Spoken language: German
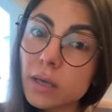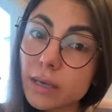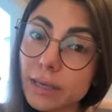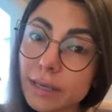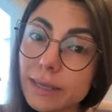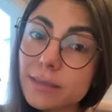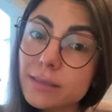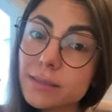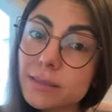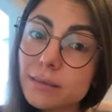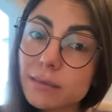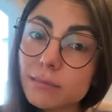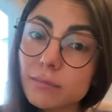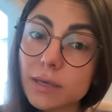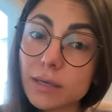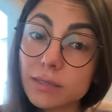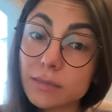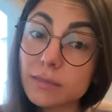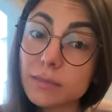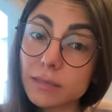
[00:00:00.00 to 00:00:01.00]
Ich
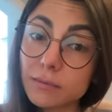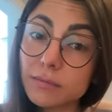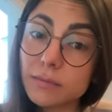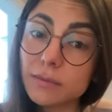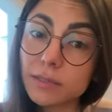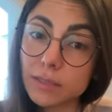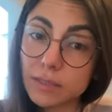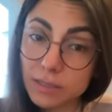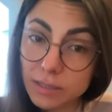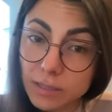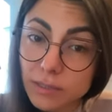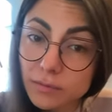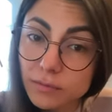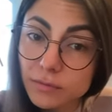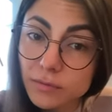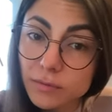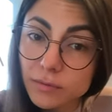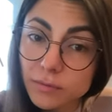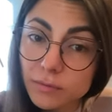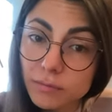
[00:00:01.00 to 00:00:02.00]
werde definitiv
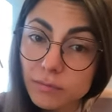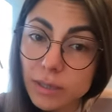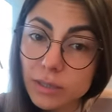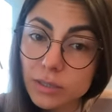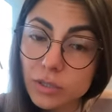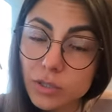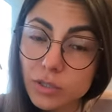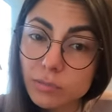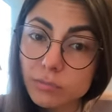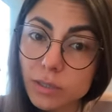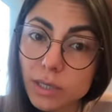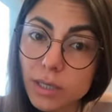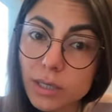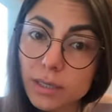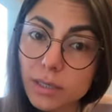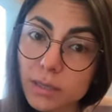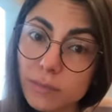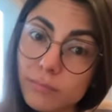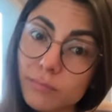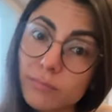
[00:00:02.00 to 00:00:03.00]
meine Stimme
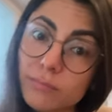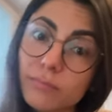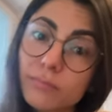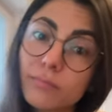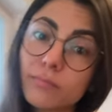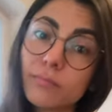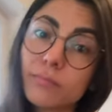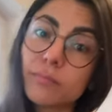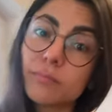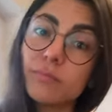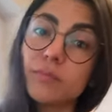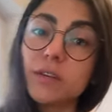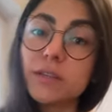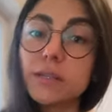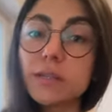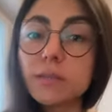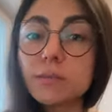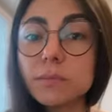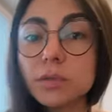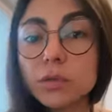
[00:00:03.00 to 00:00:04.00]
erheben. Wie
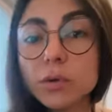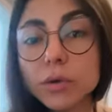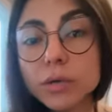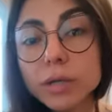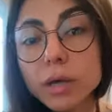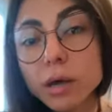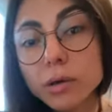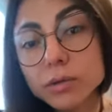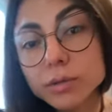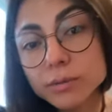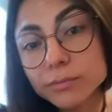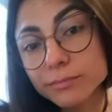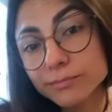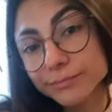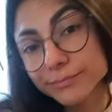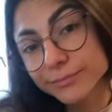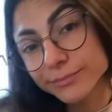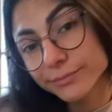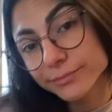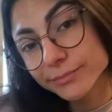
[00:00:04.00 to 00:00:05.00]
sieht es mit euch aus?
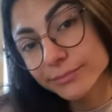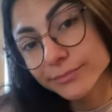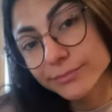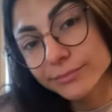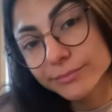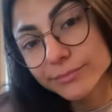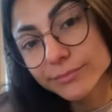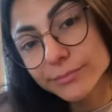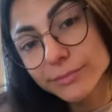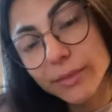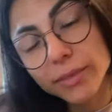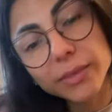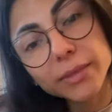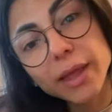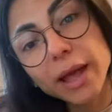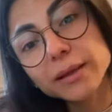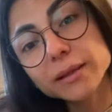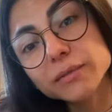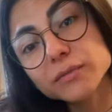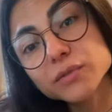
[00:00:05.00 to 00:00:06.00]

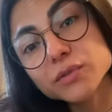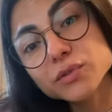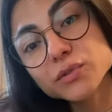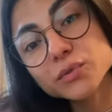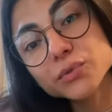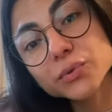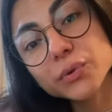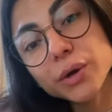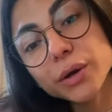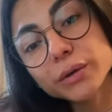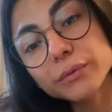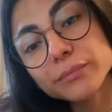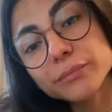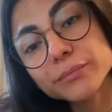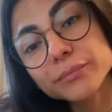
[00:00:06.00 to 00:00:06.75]
Danke fürs Zuhören.